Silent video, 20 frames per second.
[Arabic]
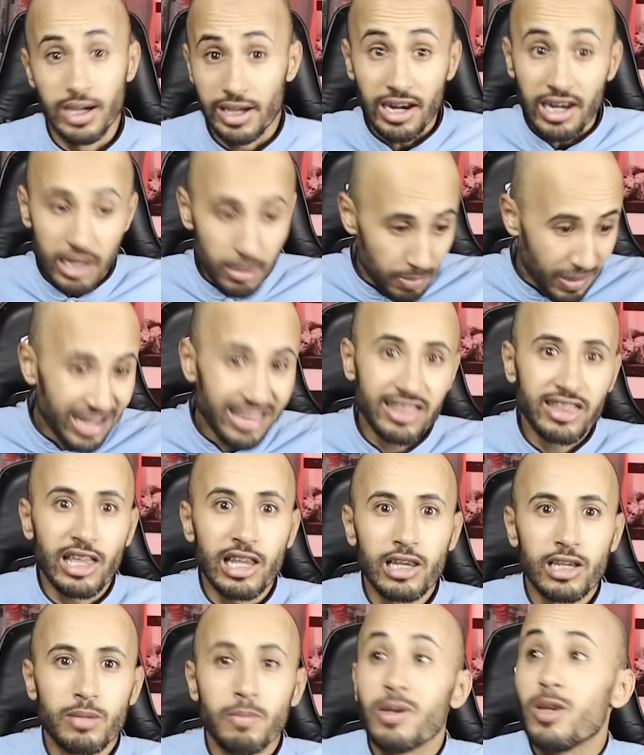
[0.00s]
راني بغيت
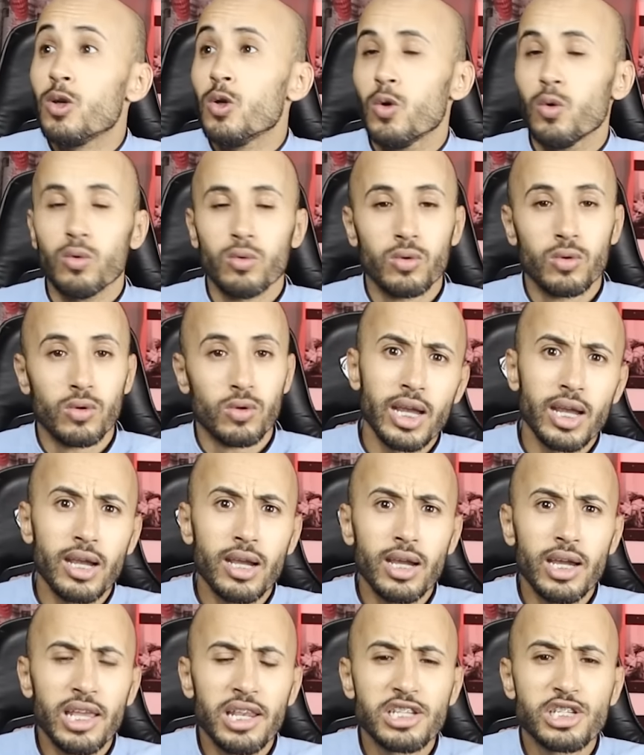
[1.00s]
نطلق منه
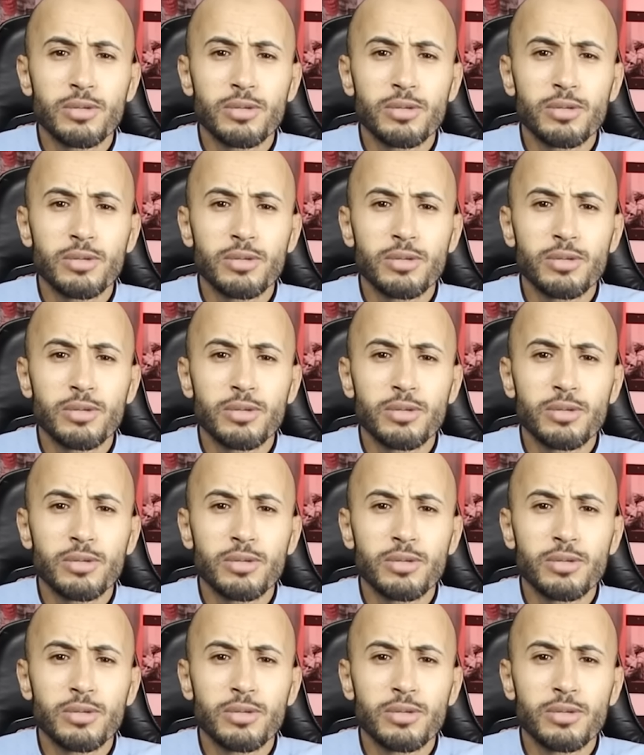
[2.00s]
غير